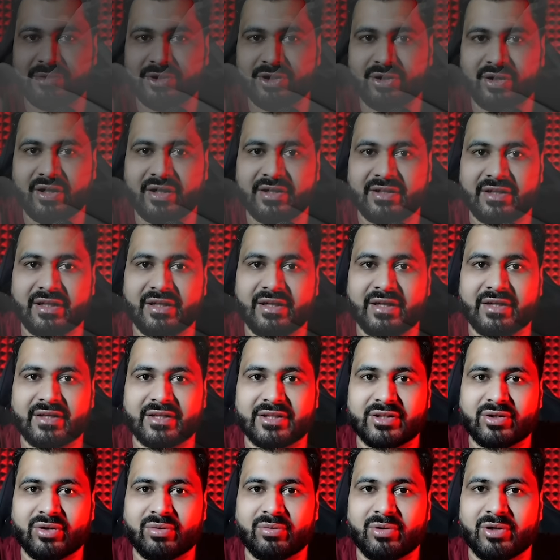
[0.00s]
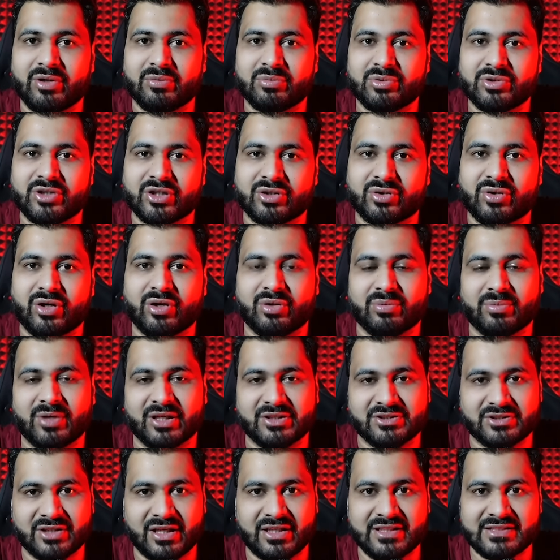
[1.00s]
में जो लड़की लेटी थी वो बोली मुझे तो
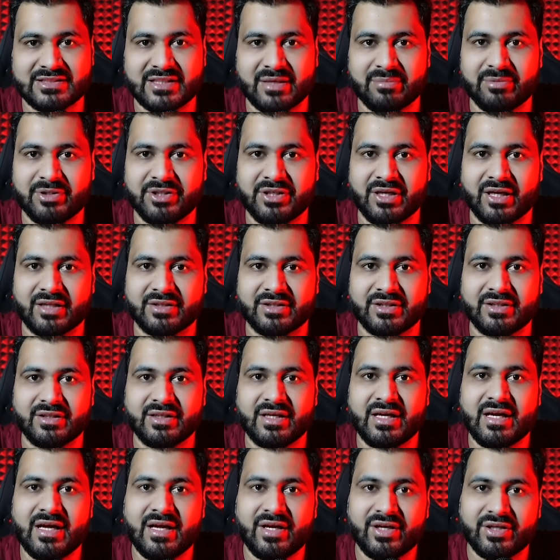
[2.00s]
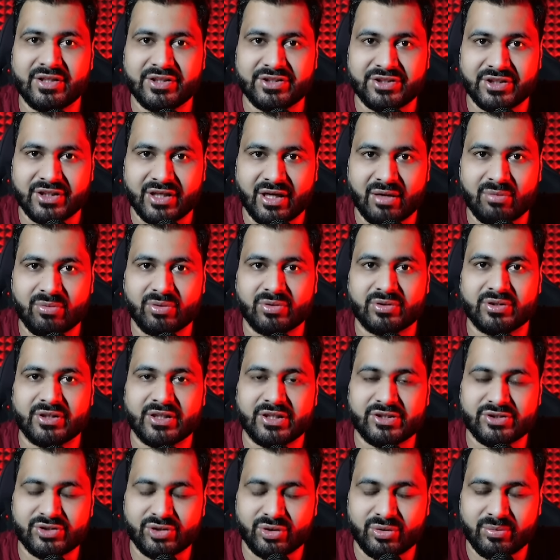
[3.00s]
हनुमान चालीसा भी नहीं आती ईशिका बोलती
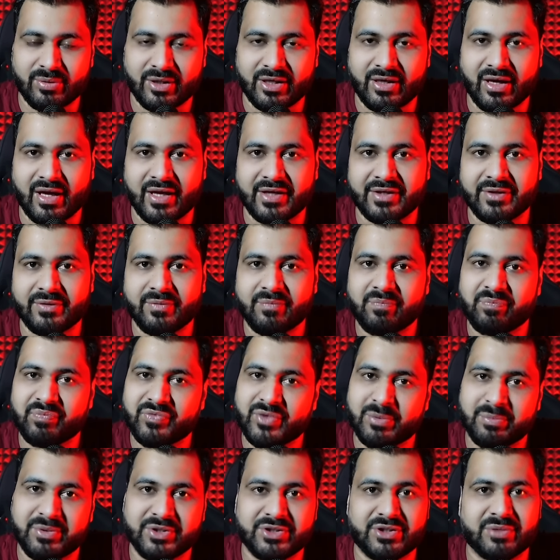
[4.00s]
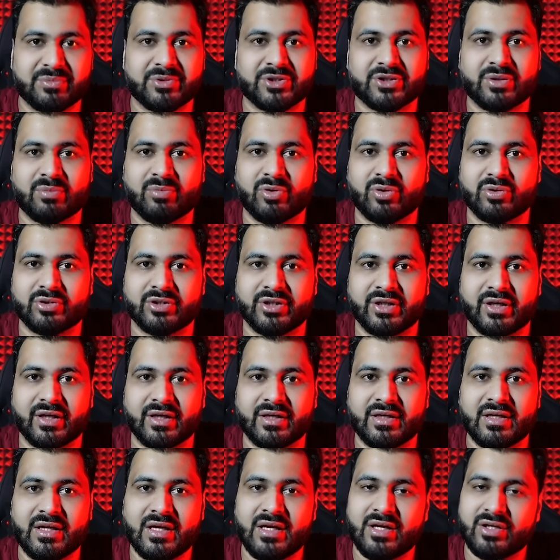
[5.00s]
है जो मैं गा रही हूँ पीछे पीछे बोलती
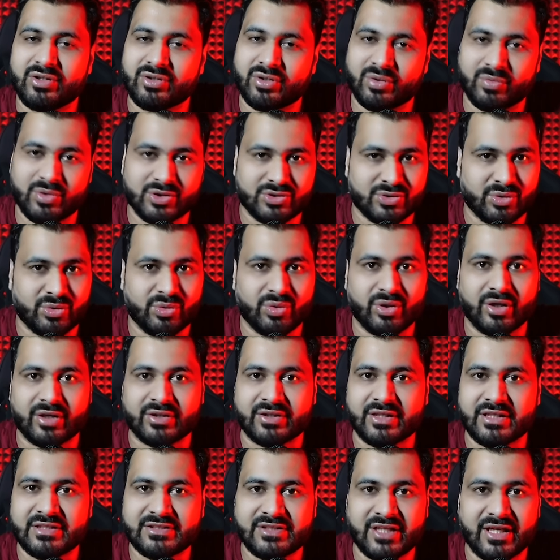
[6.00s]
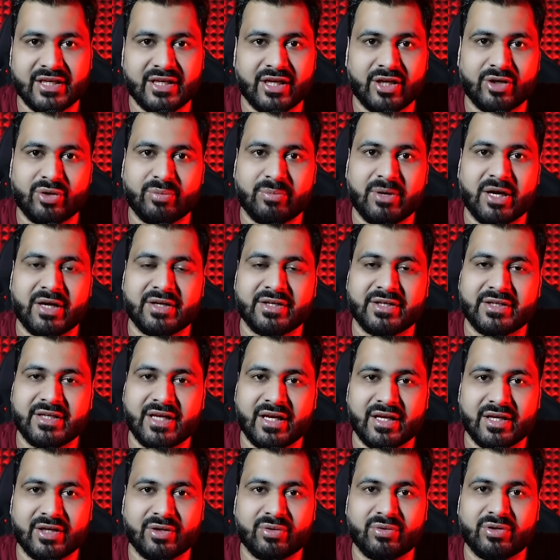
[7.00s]
रहे तो वो शुरू करते हैं जय हनुमान
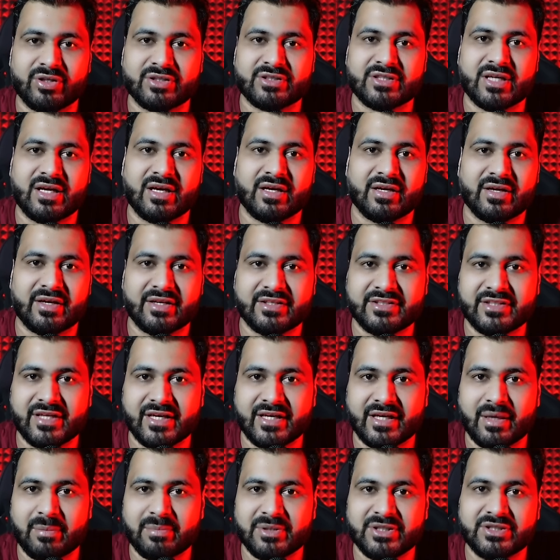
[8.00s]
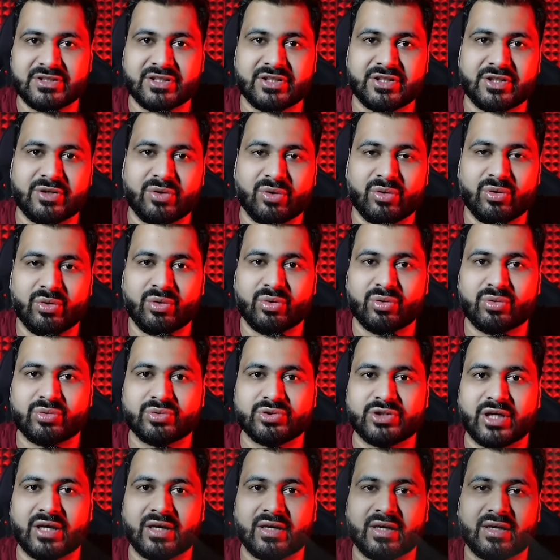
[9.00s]
ज्ञान गुण सागर जय कपीसती हो लोक
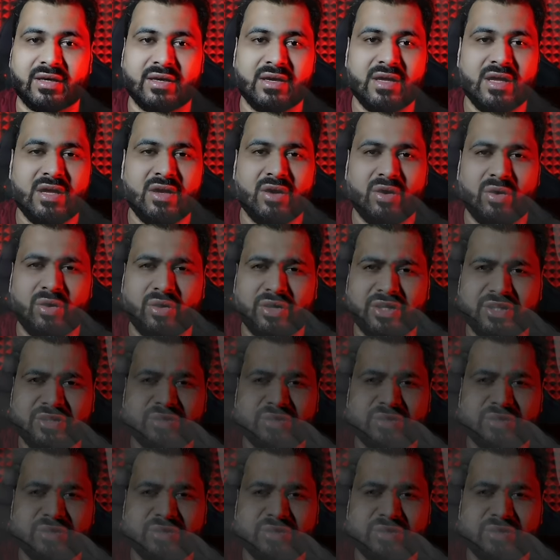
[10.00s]
उजागर और